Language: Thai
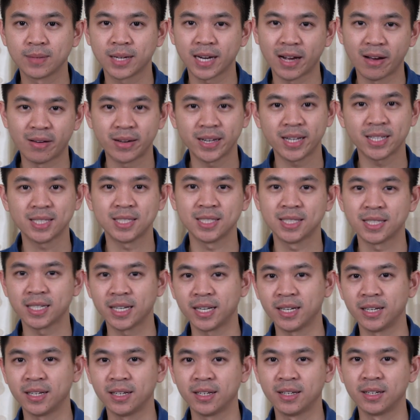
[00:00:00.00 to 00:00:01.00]
คราวหน้าเจอ
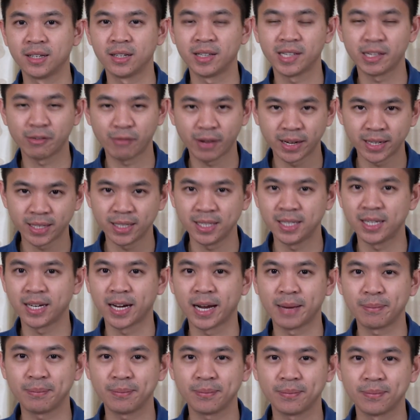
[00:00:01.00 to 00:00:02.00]
กันสวัสดีค
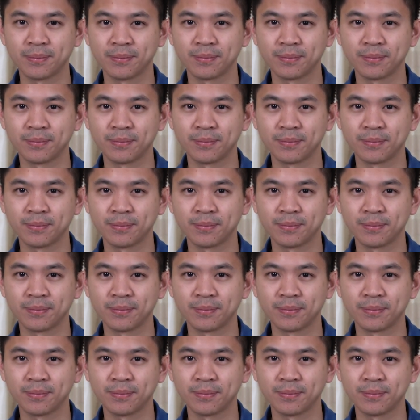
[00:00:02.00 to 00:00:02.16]
รับ